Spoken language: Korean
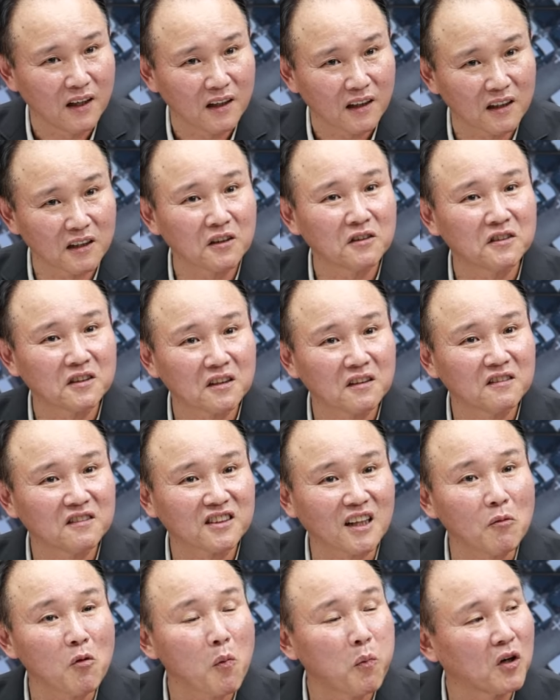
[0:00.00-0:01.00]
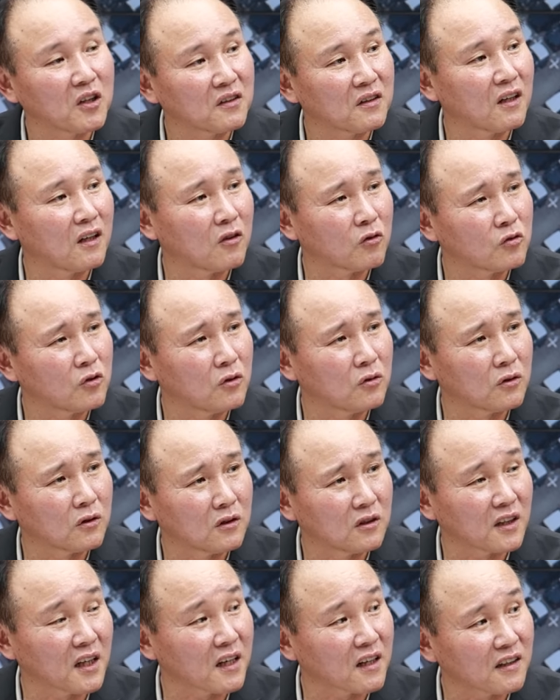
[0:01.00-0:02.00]
그러니까 현재는
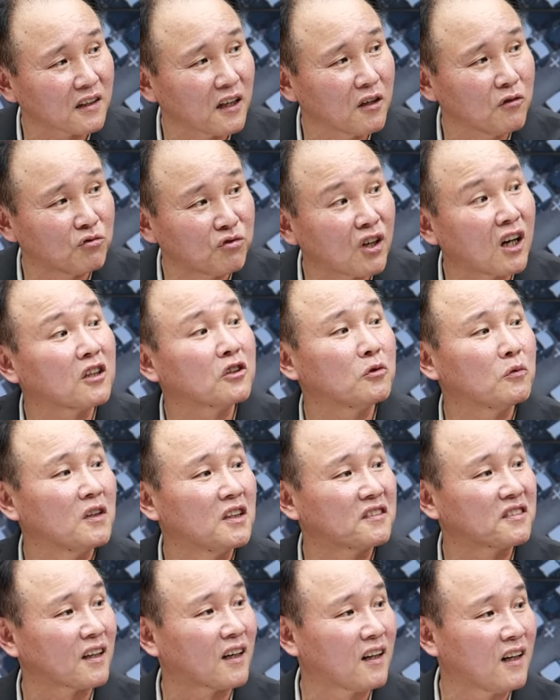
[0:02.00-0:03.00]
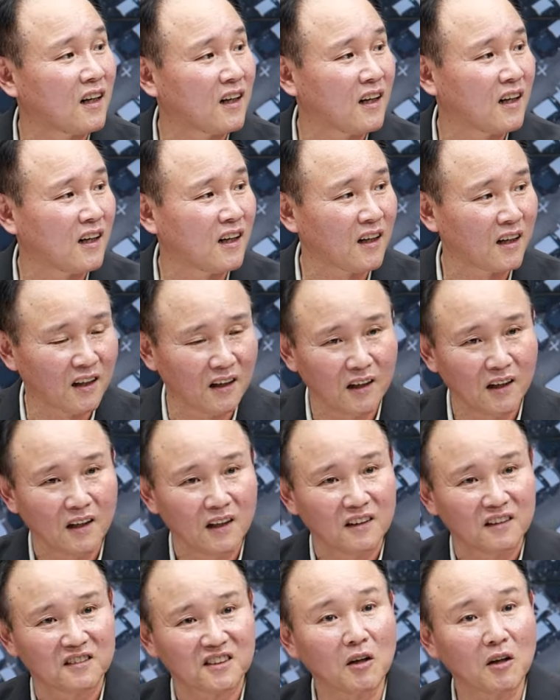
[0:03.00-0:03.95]
사모펀드하고 그 캐나다의 우라늄 회사가 음.